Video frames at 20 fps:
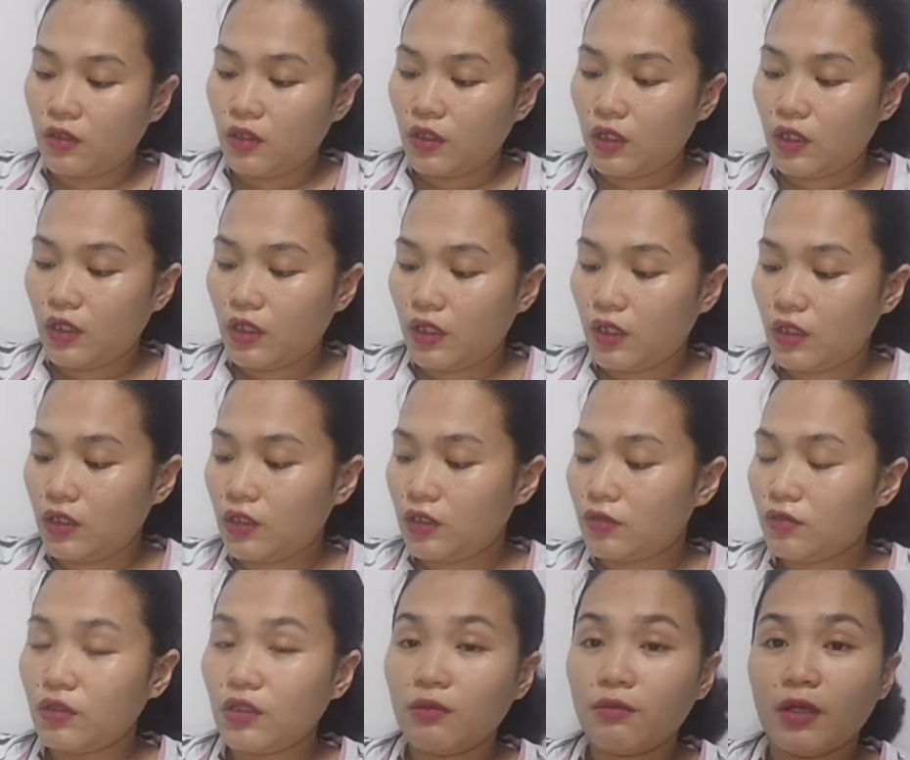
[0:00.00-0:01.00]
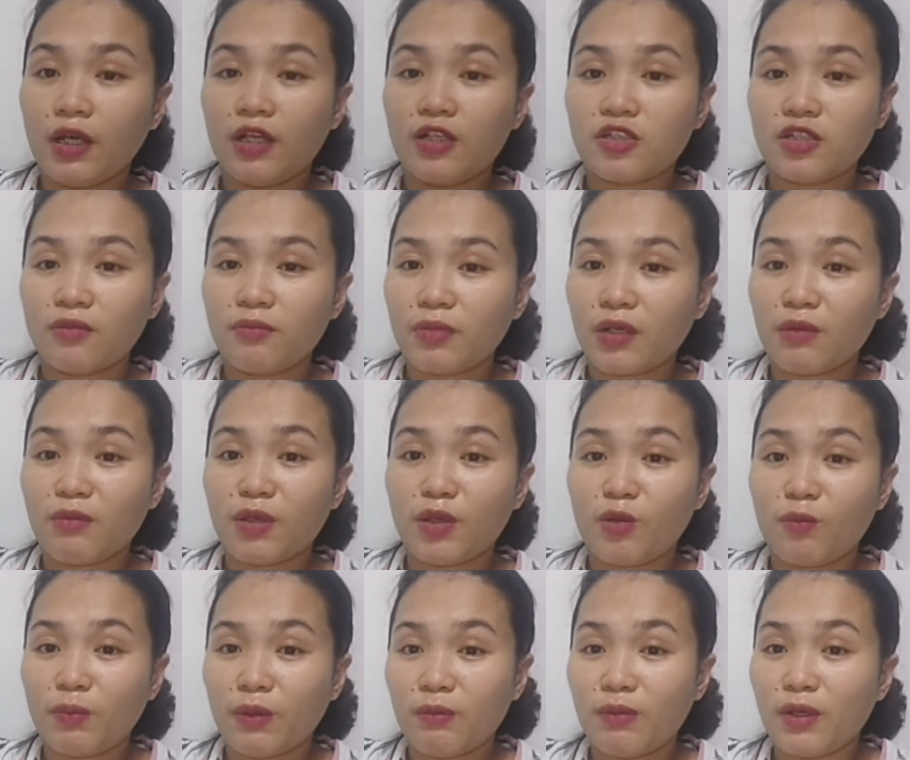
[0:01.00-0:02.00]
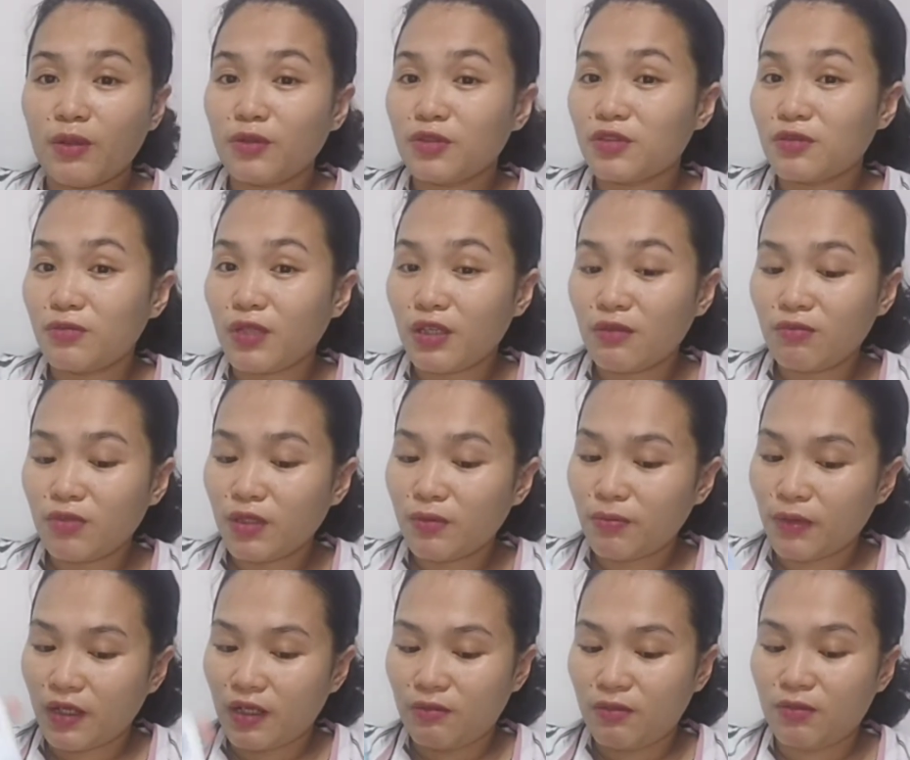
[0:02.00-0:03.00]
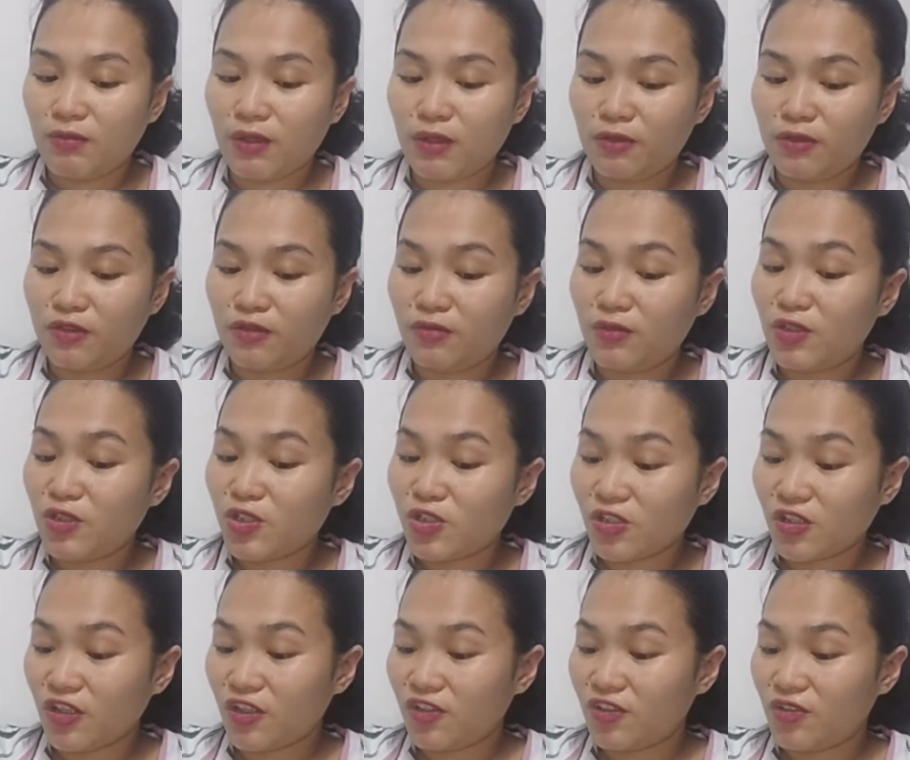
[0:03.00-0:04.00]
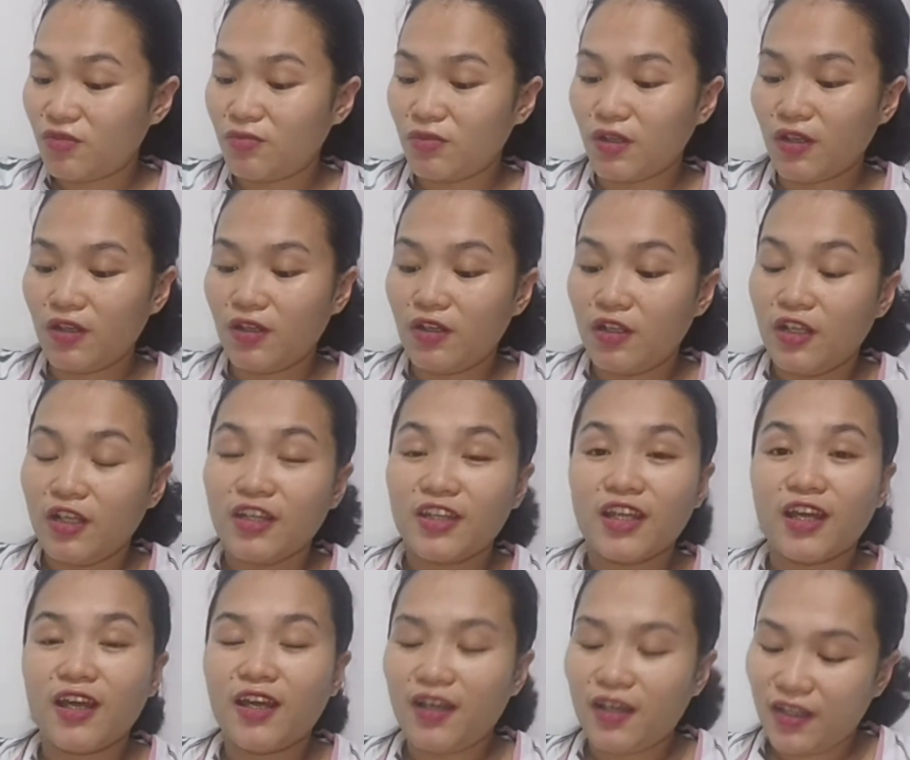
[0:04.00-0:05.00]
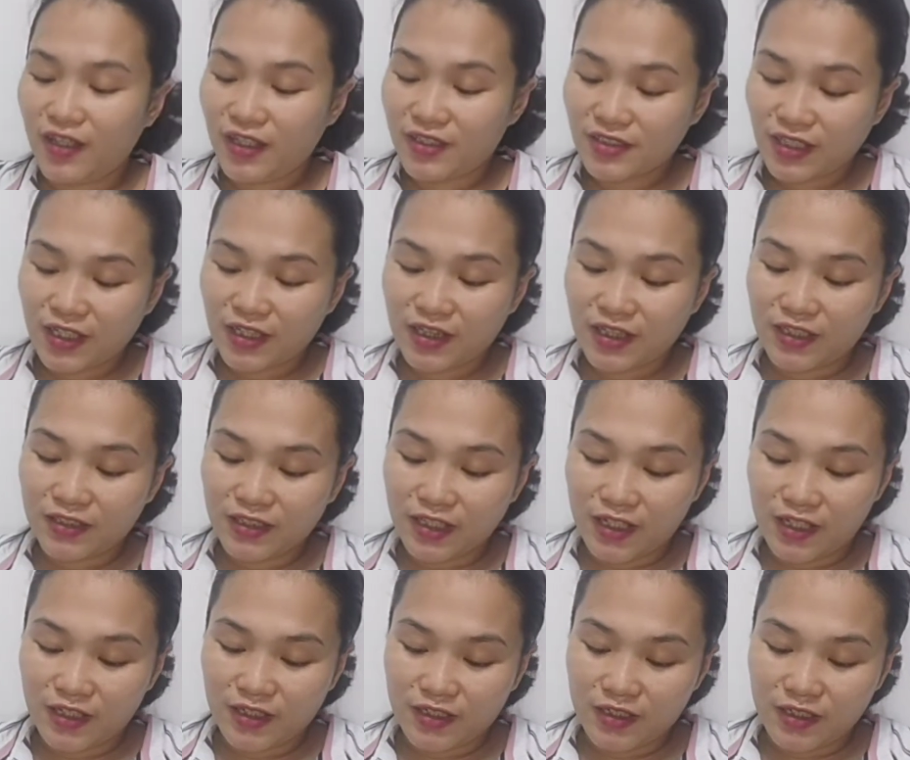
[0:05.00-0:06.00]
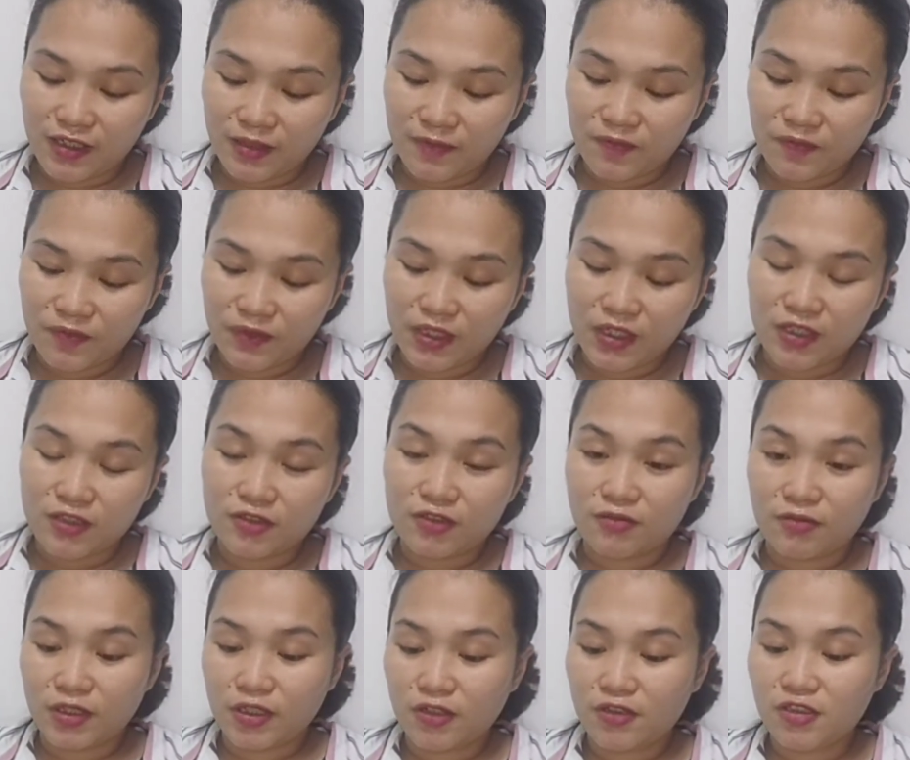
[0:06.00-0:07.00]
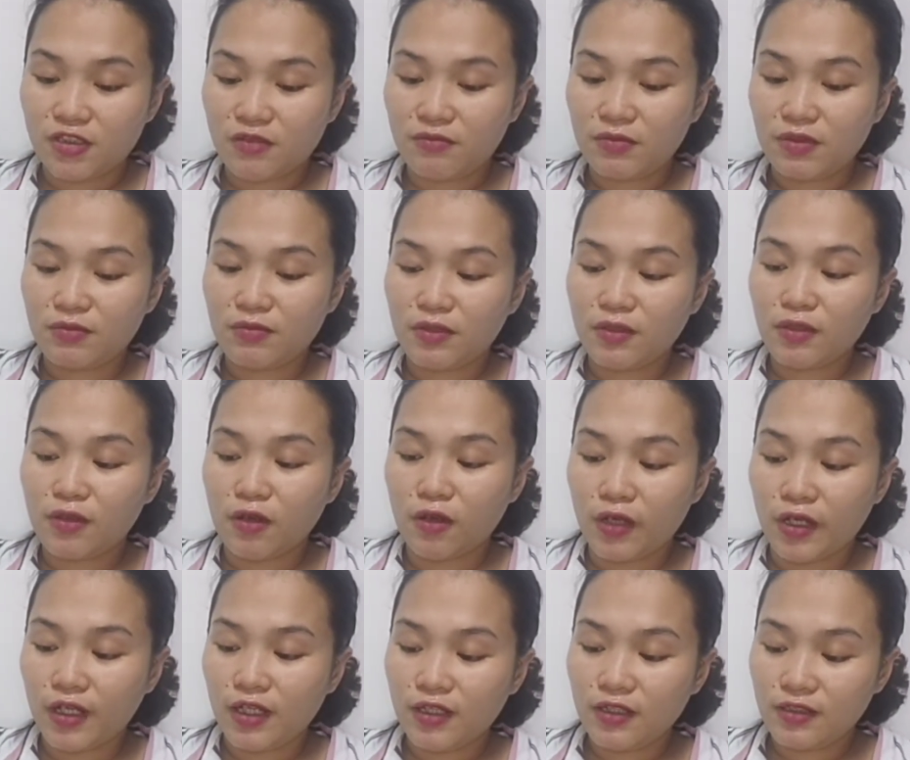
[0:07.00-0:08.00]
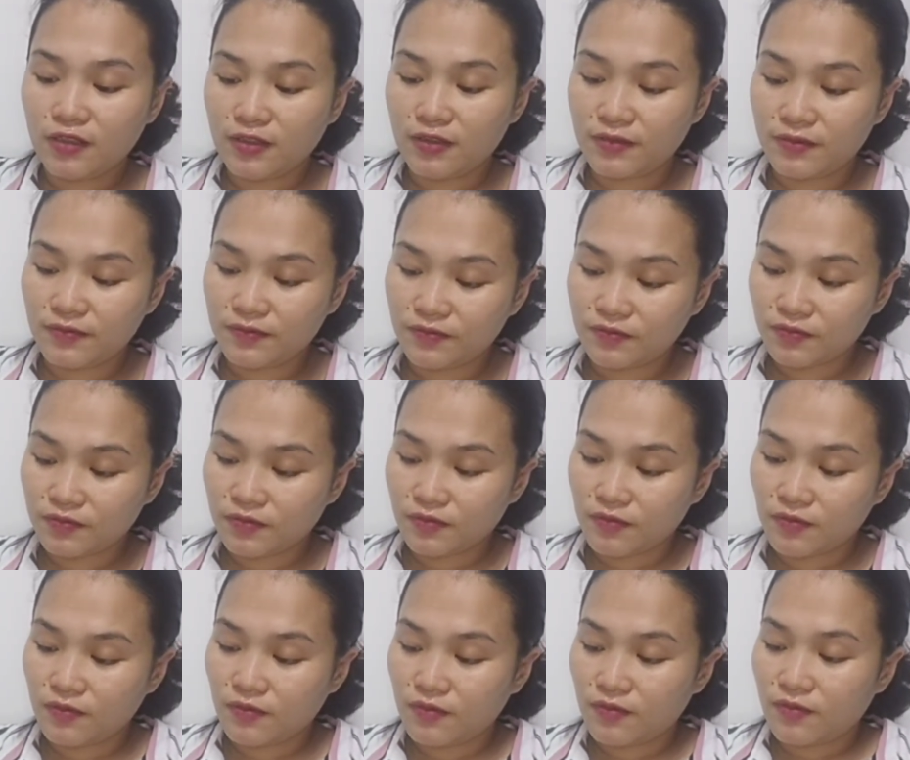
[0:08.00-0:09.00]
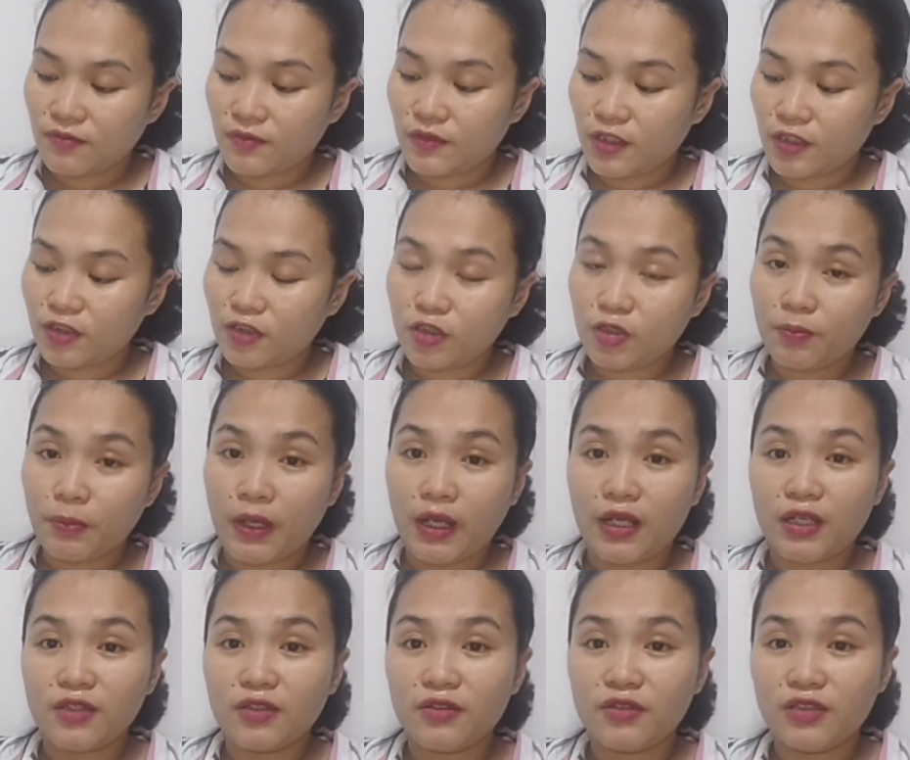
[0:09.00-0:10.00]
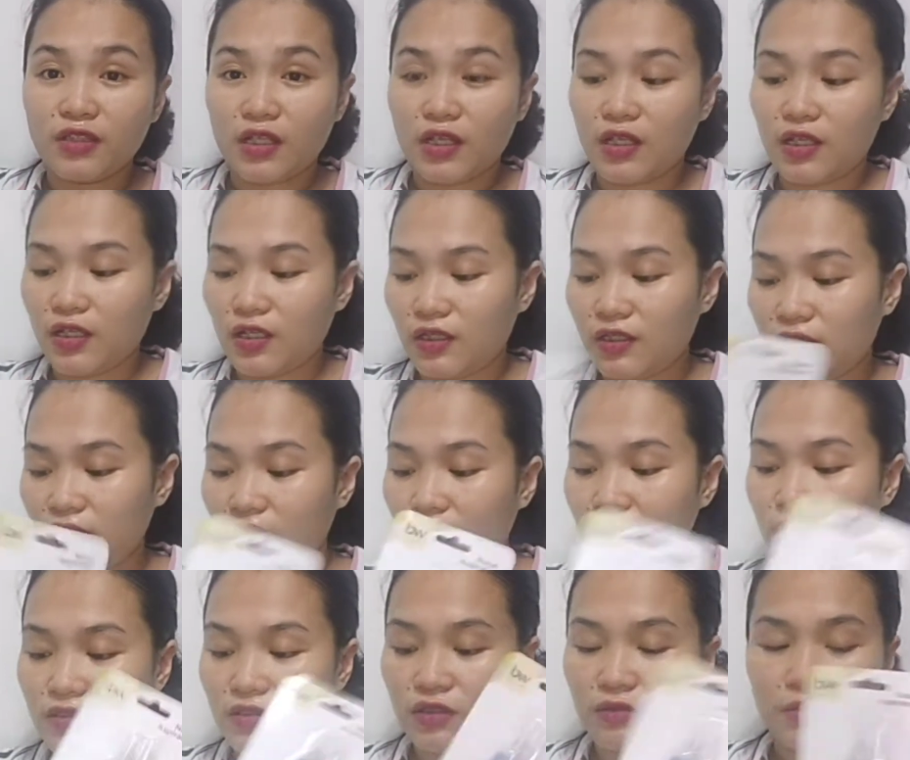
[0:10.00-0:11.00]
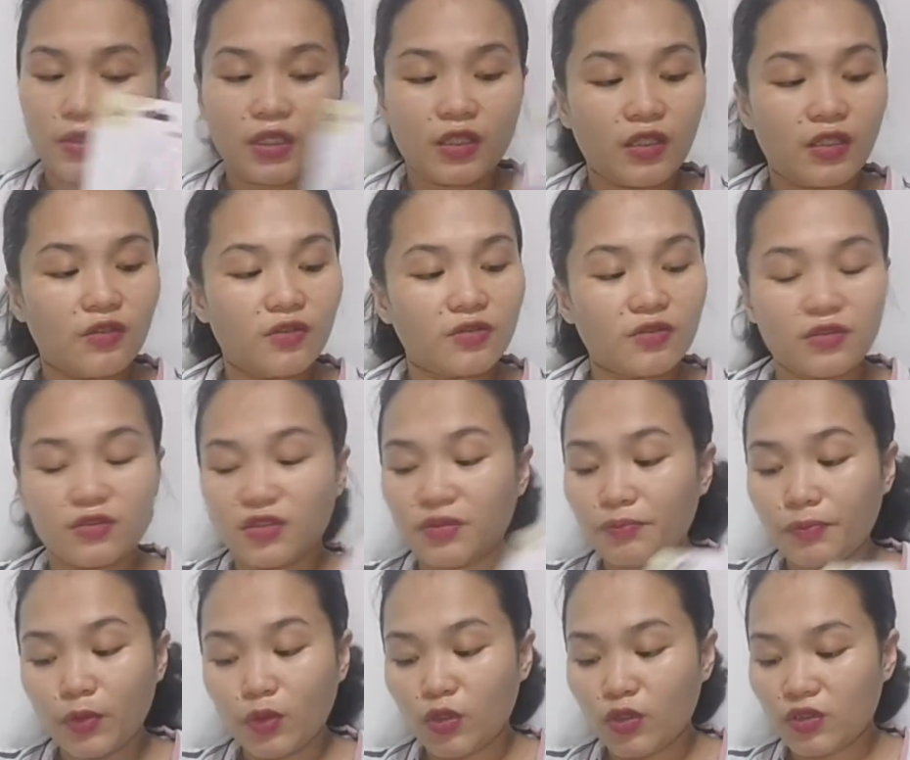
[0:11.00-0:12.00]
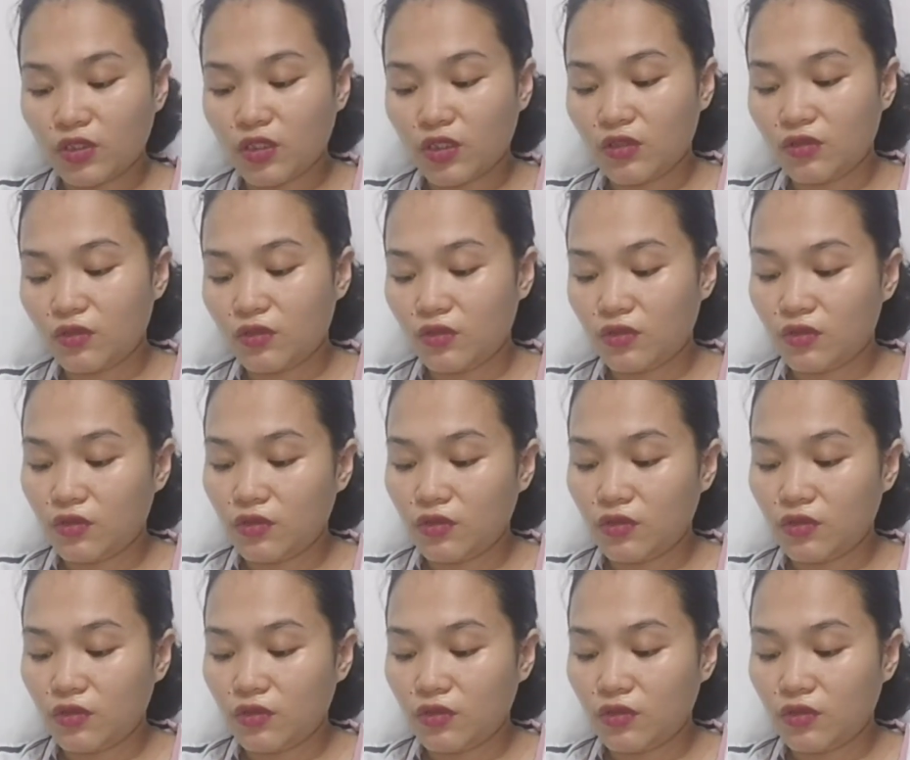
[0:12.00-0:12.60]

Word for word: And ito naman, syempre, merong pabango si baby para mabango naman siya, di ba? Nakaka-excite lang talaga. So, meron siyang baby oil. Ito, pang ano niya, in case na may ano sa sipon, ganun.